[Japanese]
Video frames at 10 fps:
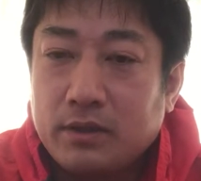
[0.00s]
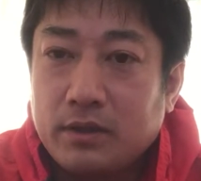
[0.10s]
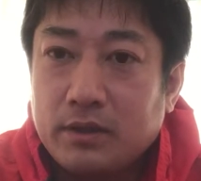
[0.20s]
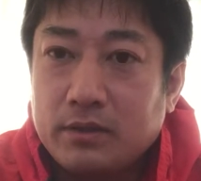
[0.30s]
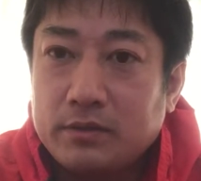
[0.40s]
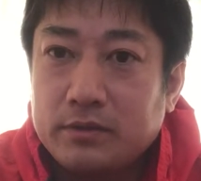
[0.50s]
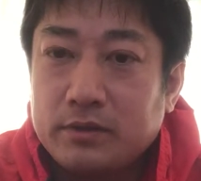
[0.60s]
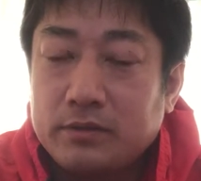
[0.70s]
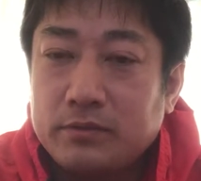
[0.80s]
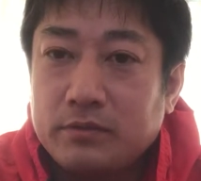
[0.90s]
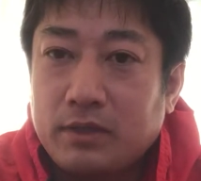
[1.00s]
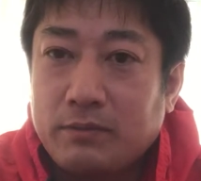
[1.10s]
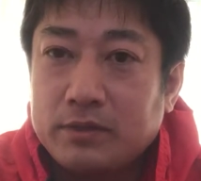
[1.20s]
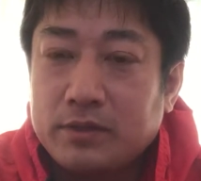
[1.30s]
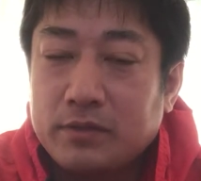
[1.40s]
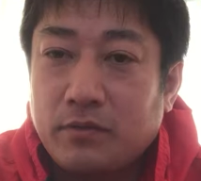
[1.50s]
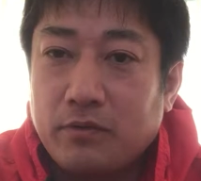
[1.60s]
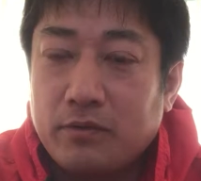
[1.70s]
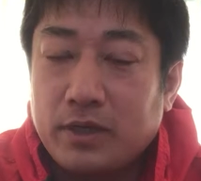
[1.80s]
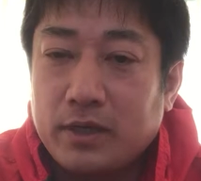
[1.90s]
で自分の魂、
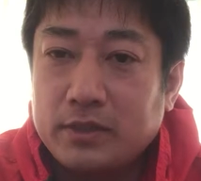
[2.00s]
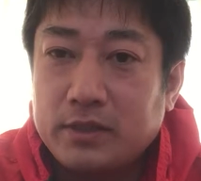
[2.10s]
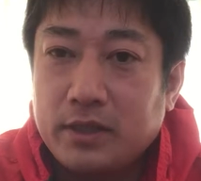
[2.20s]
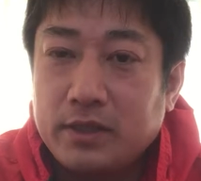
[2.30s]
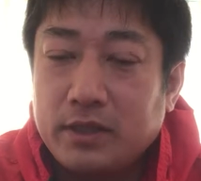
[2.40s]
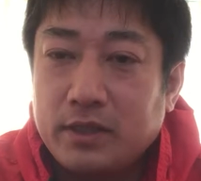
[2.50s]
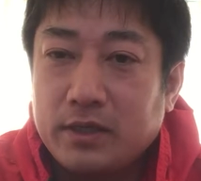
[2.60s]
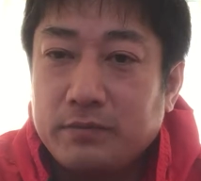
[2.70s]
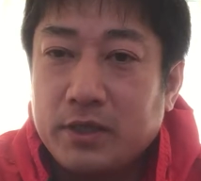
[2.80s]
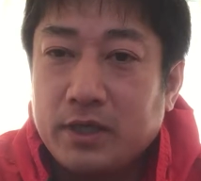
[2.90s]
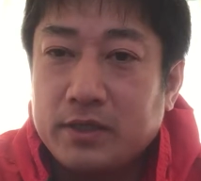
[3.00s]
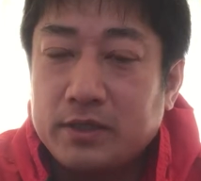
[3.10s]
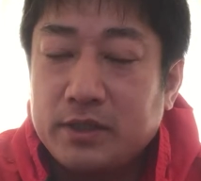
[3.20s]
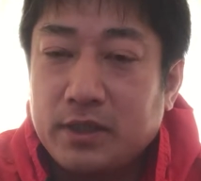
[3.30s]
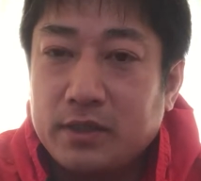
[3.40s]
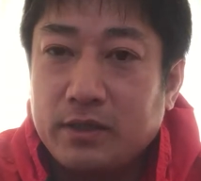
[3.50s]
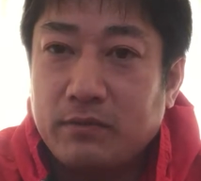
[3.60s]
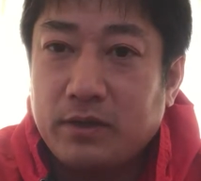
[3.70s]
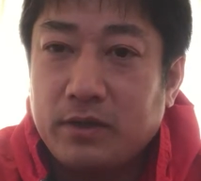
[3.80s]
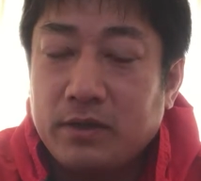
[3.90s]
心がけ次第で、磨き次第で
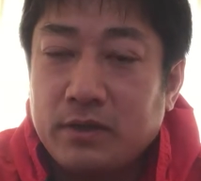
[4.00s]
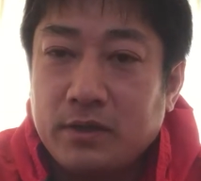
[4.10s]
は、